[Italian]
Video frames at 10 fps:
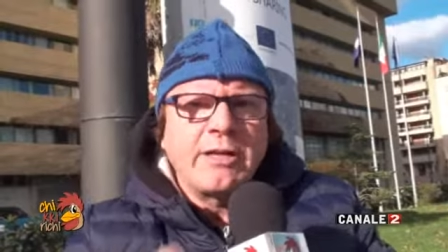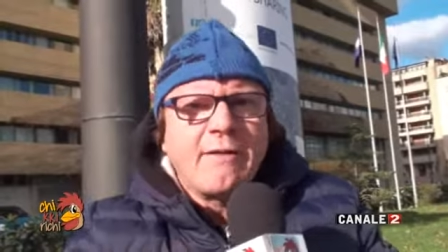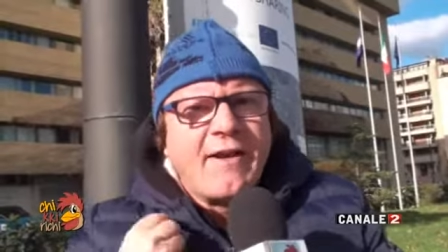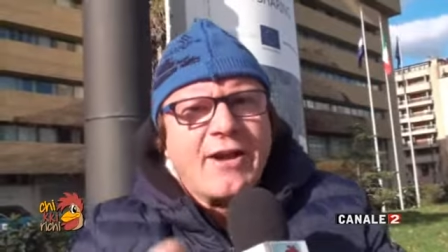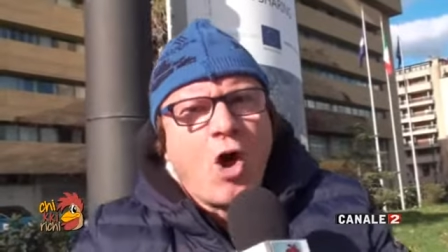
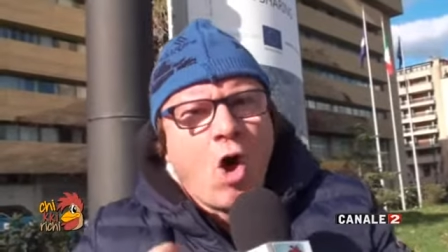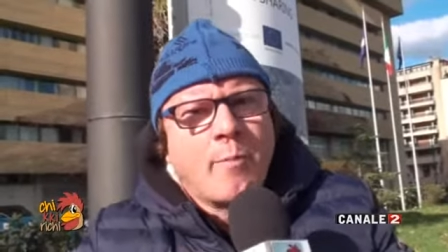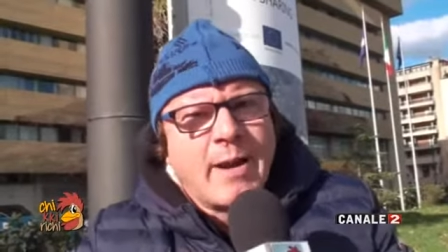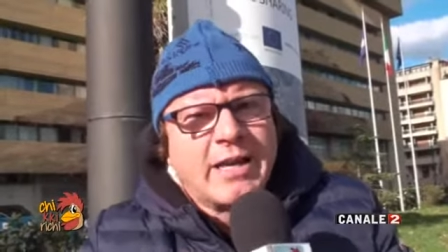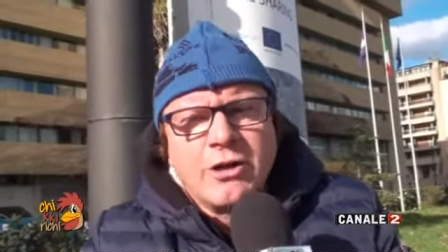dei
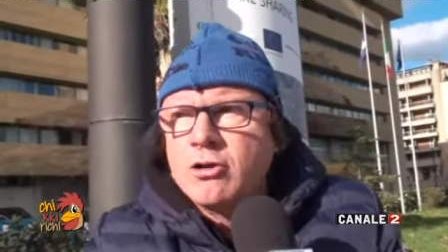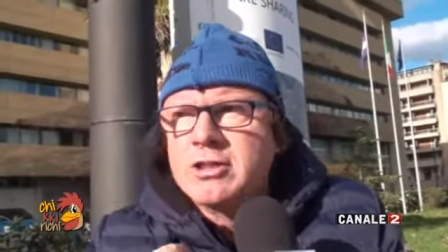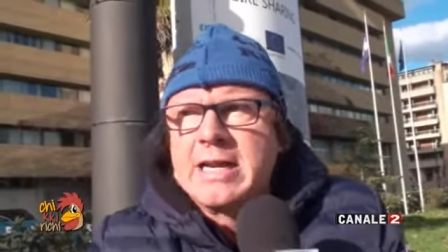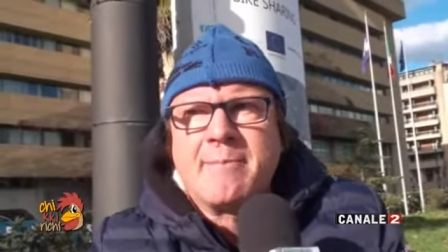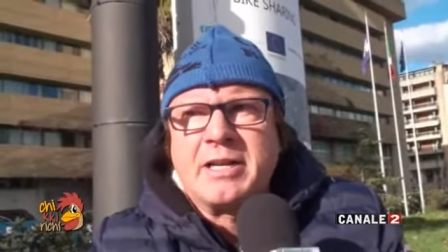fenomeni, i
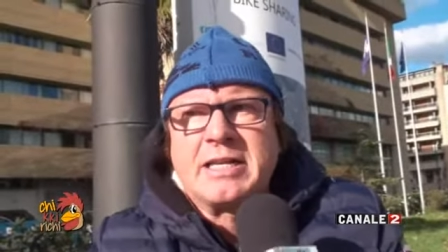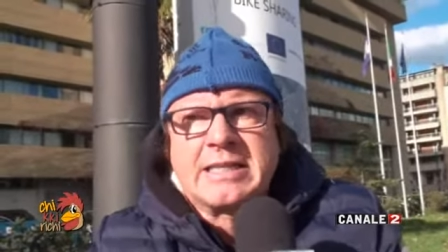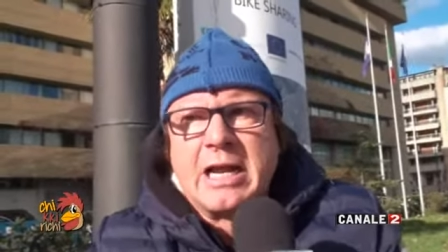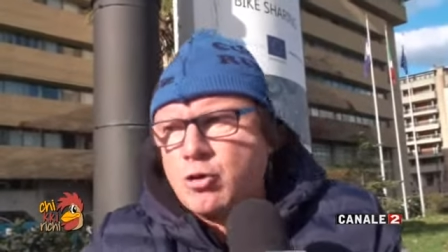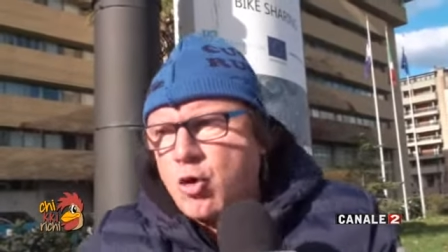nostri
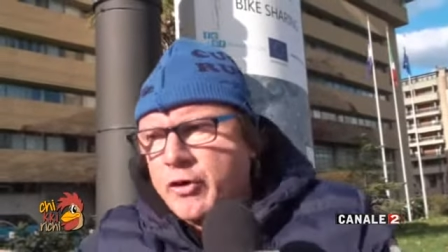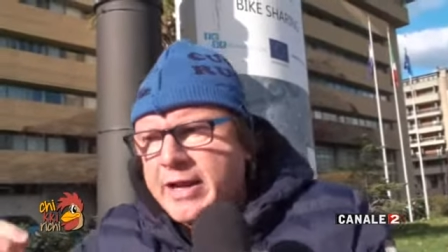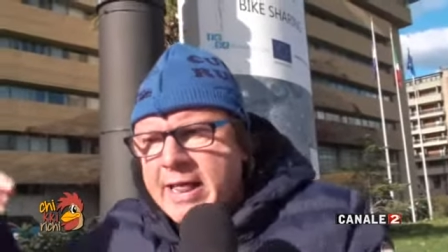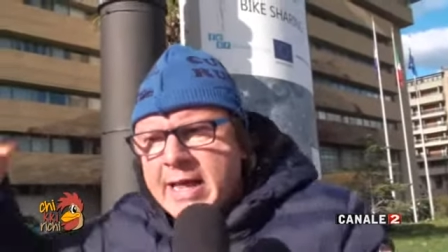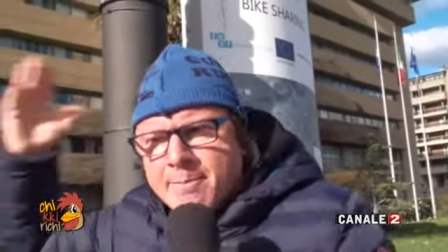amministratori